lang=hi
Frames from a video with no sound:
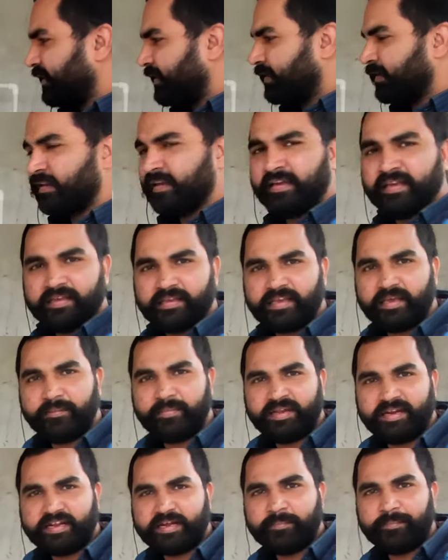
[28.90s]
हैं ये
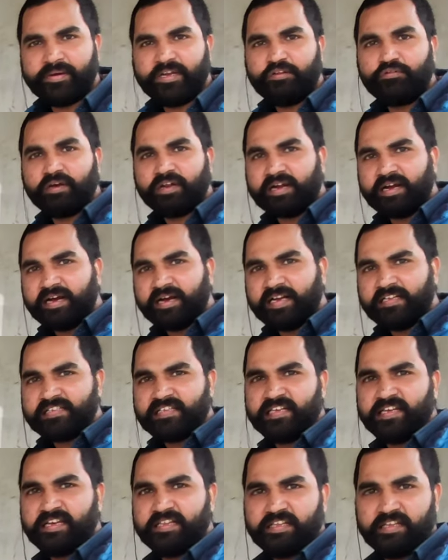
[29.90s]
मेरी कंपनी द्वारा
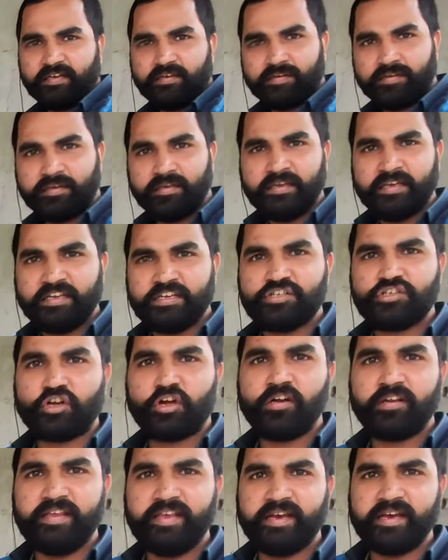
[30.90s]
आज ही के दिन
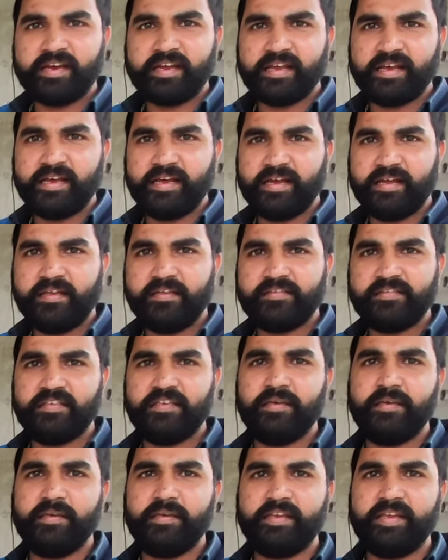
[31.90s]
इंस्टॉल किया गया है
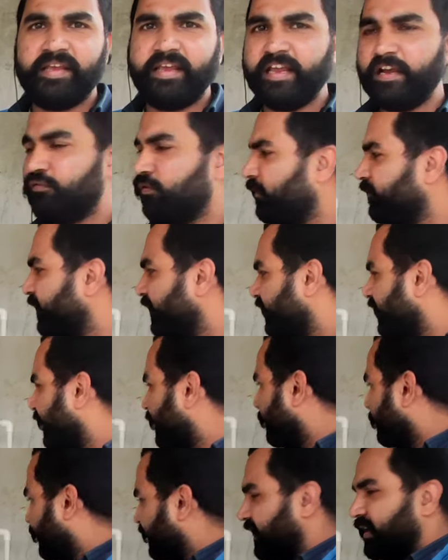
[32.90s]
जी ये एक्वा फिल्टर
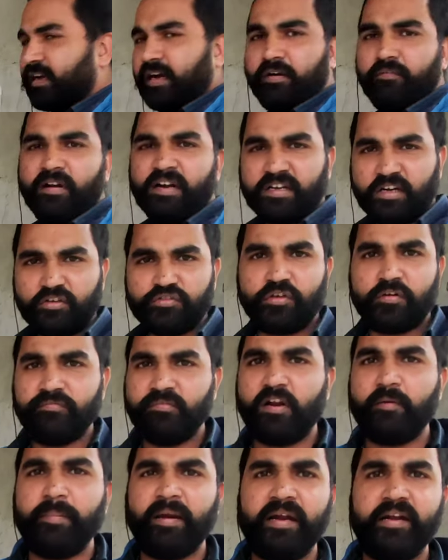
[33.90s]
कंपनी का वाटर
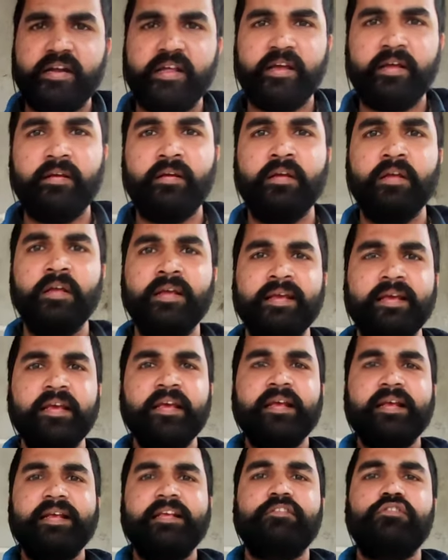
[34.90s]
सॉफ्टनर प्लांट है
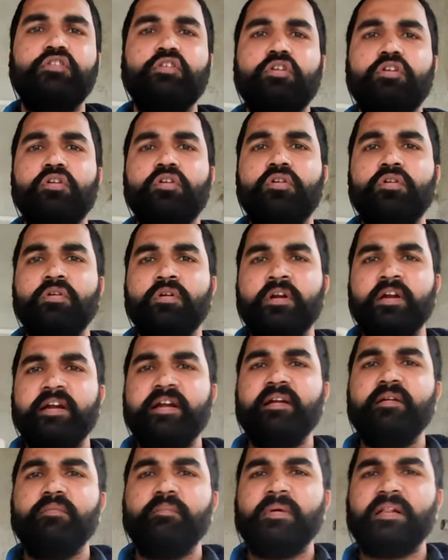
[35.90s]
इसको
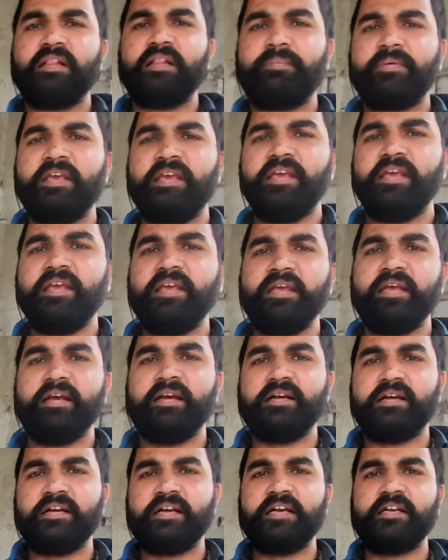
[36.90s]
मतलब कि